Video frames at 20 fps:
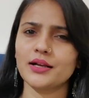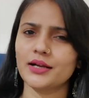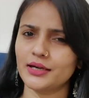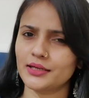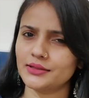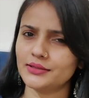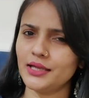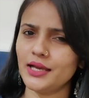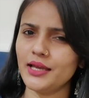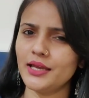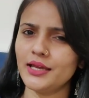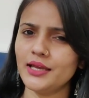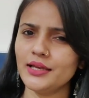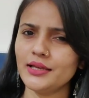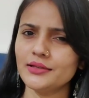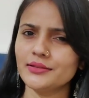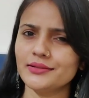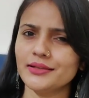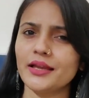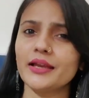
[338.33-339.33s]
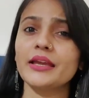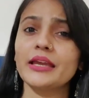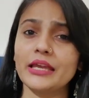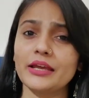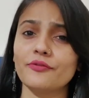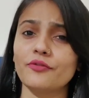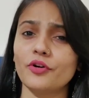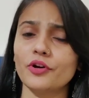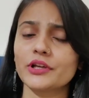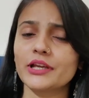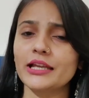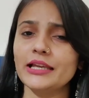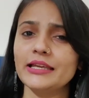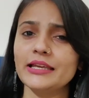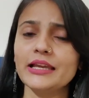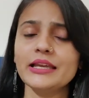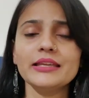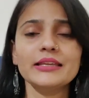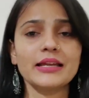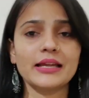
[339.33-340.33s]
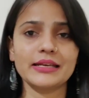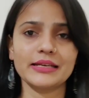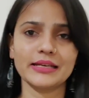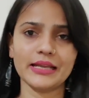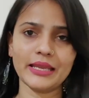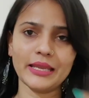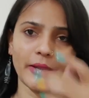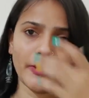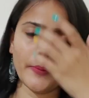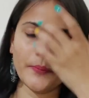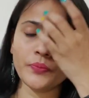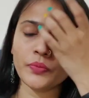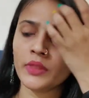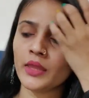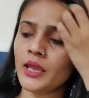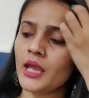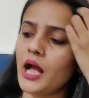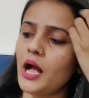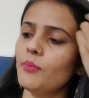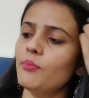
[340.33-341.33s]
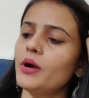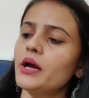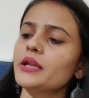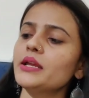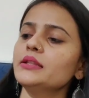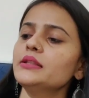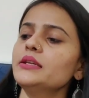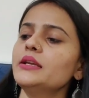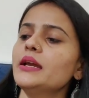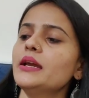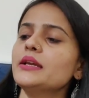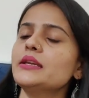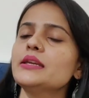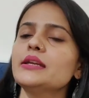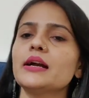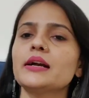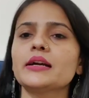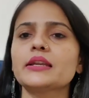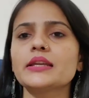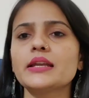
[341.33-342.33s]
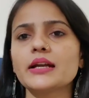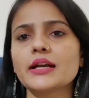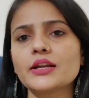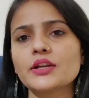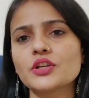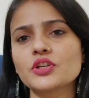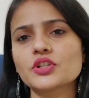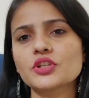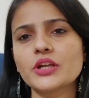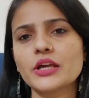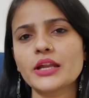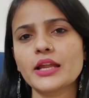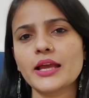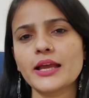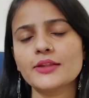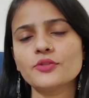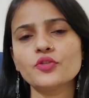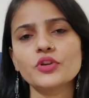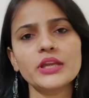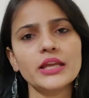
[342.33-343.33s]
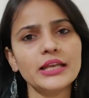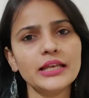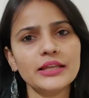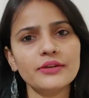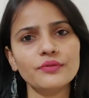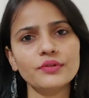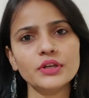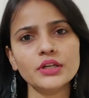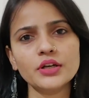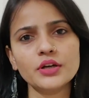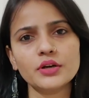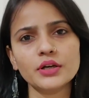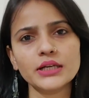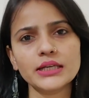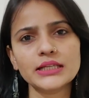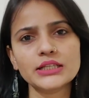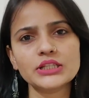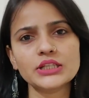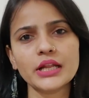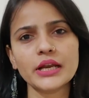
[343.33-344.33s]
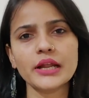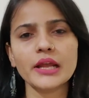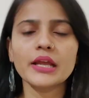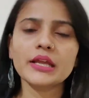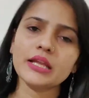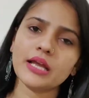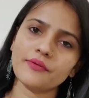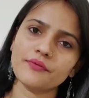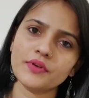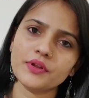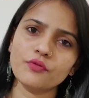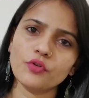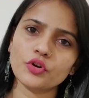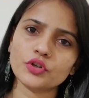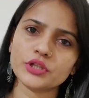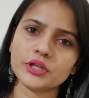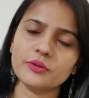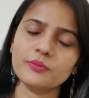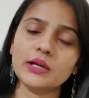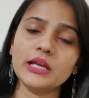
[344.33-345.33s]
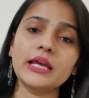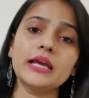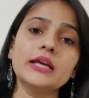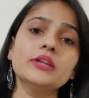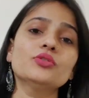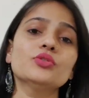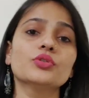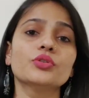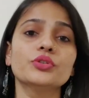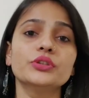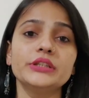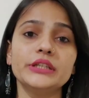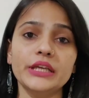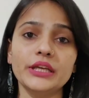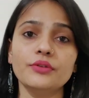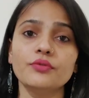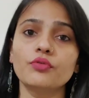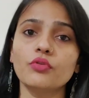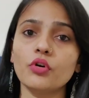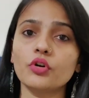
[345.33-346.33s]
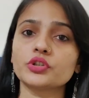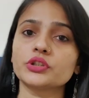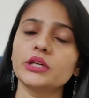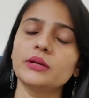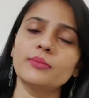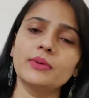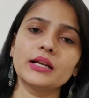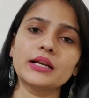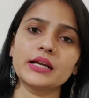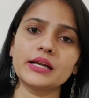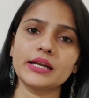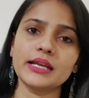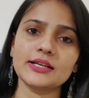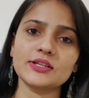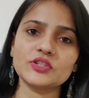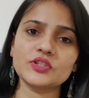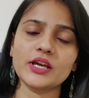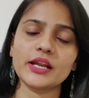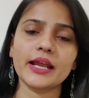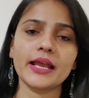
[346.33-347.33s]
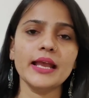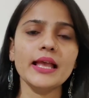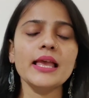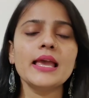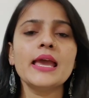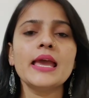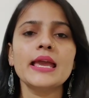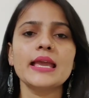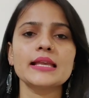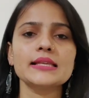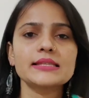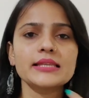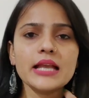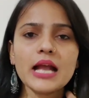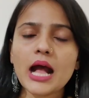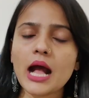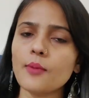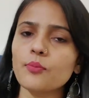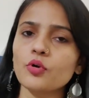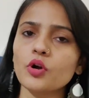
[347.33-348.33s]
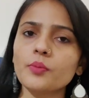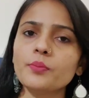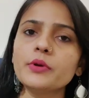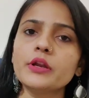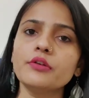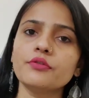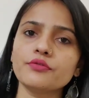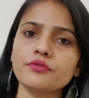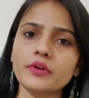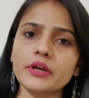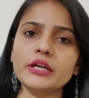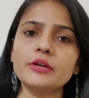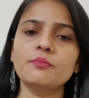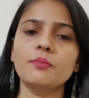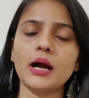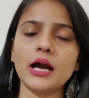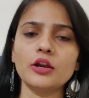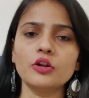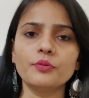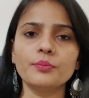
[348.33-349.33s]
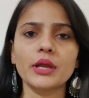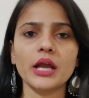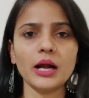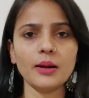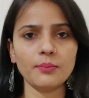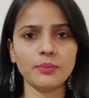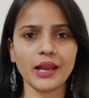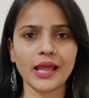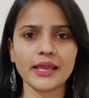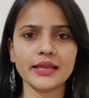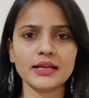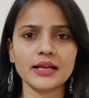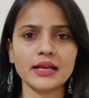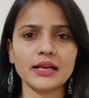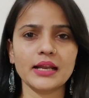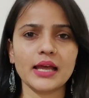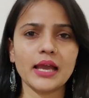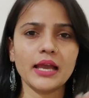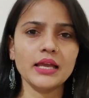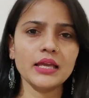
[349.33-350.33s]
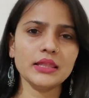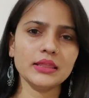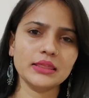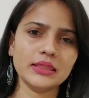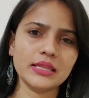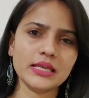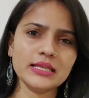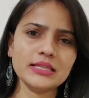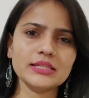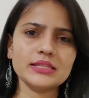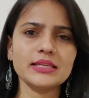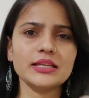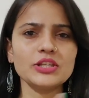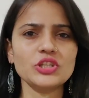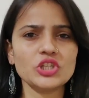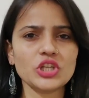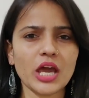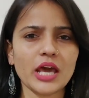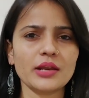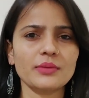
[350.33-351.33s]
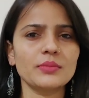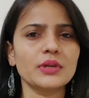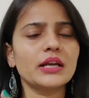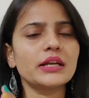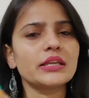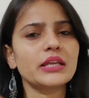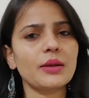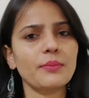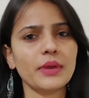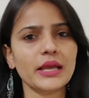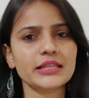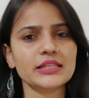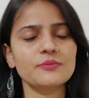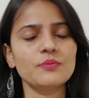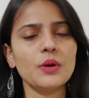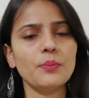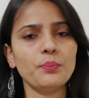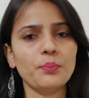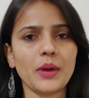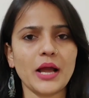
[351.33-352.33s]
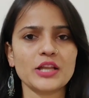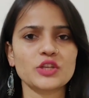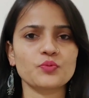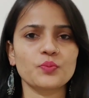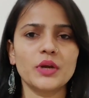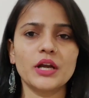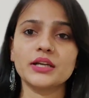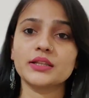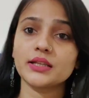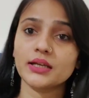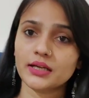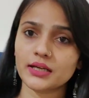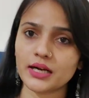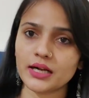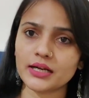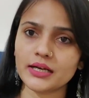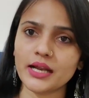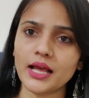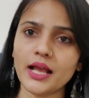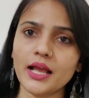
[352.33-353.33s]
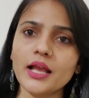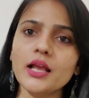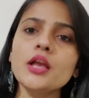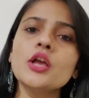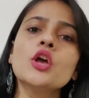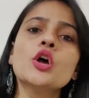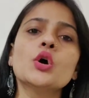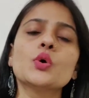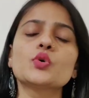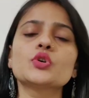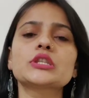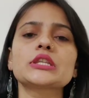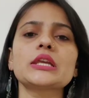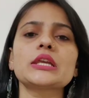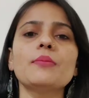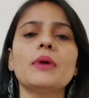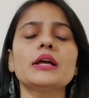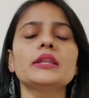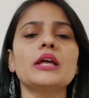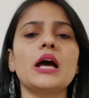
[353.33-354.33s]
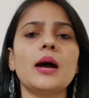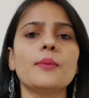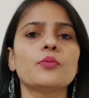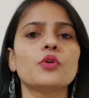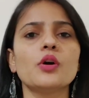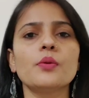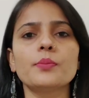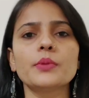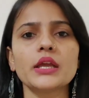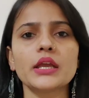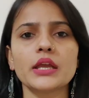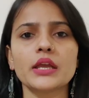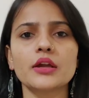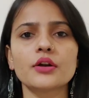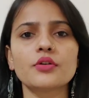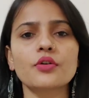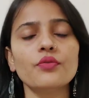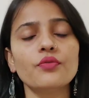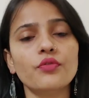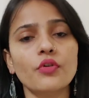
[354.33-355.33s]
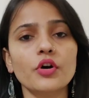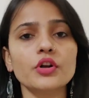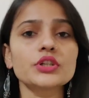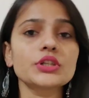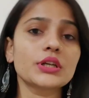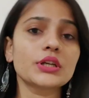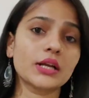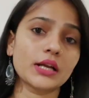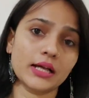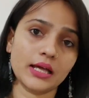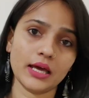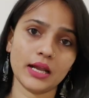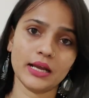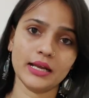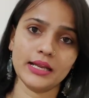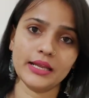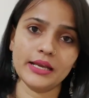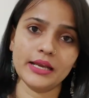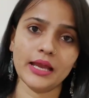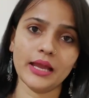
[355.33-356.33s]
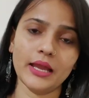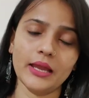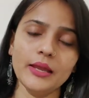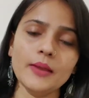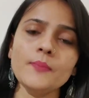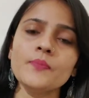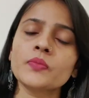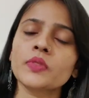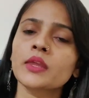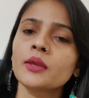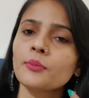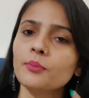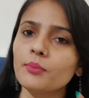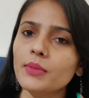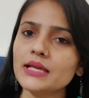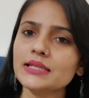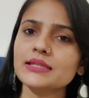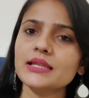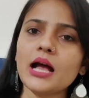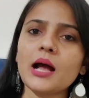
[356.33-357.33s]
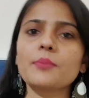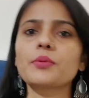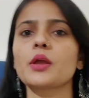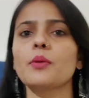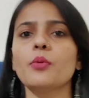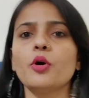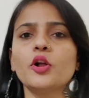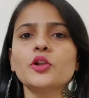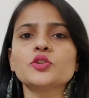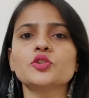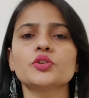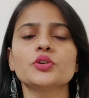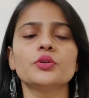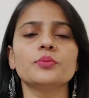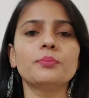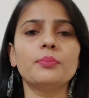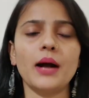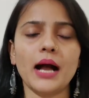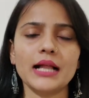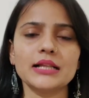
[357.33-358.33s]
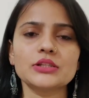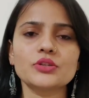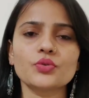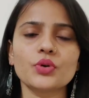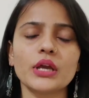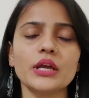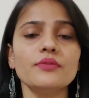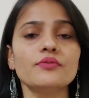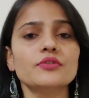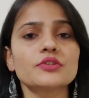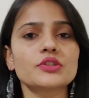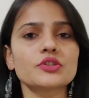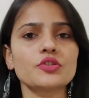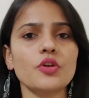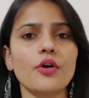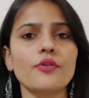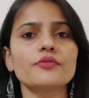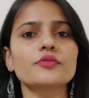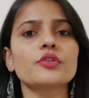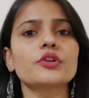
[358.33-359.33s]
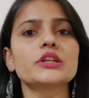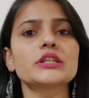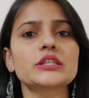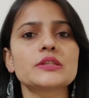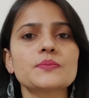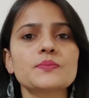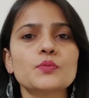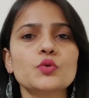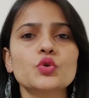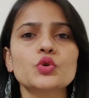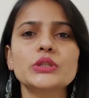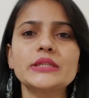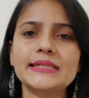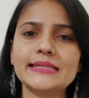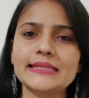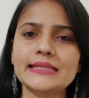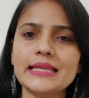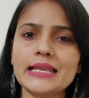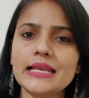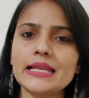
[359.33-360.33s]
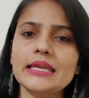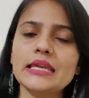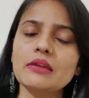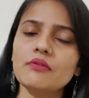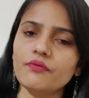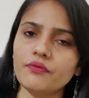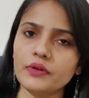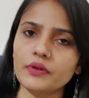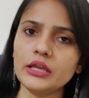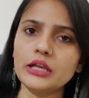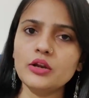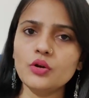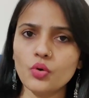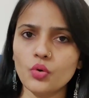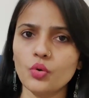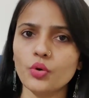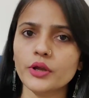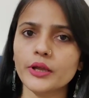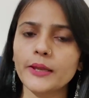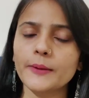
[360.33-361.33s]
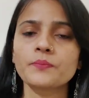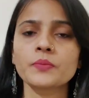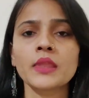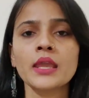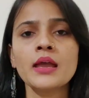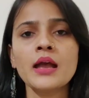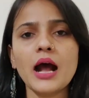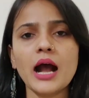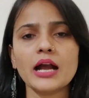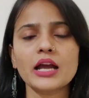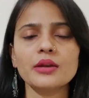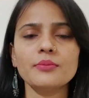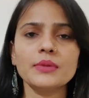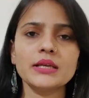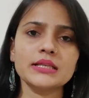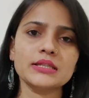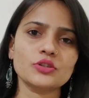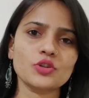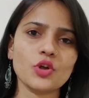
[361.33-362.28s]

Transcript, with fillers: करता है या हेयर फॉल के लिए या नहीं अब बारी आती है कि अगर ये कंडीशनर है तो ये लिव इन कंडीशनर है या फिर वॉशेबल है तो ये वॉशेबल कंडीशनर है इसे आपको अपने वेट बालों में अप्लाई करना है तीन से चार मिनट या मैक्सिमम पाँच मिनट तक रखना है उसके बाद आपको अपने हेयर को वॉश कर लेना है बस आपके बॉल जो बाल जो हैं वो सॉफ्ट और स्मूथ सिल्की फील होंगे अगर मैं